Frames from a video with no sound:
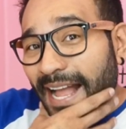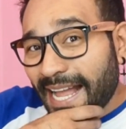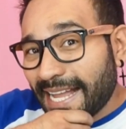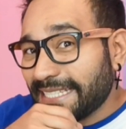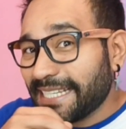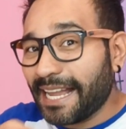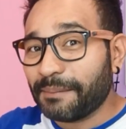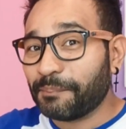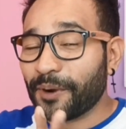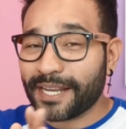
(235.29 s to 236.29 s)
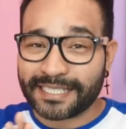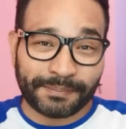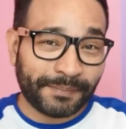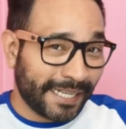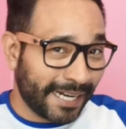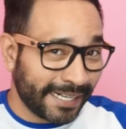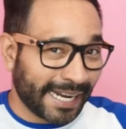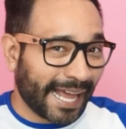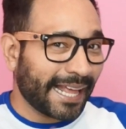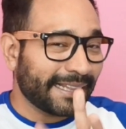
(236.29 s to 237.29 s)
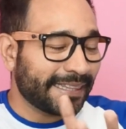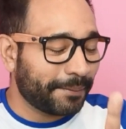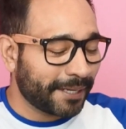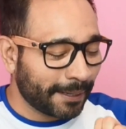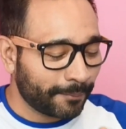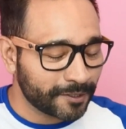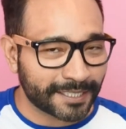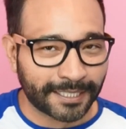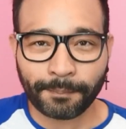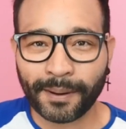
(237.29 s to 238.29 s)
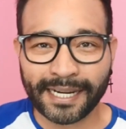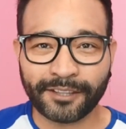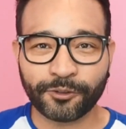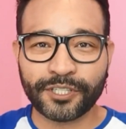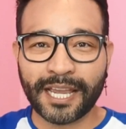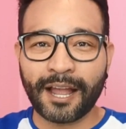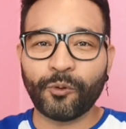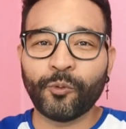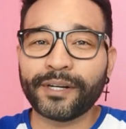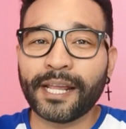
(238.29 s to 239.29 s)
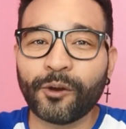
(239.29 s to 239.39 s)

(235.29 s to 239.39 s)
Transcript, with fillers: vaya, pues miren, Deberíamos de estar planeando ya un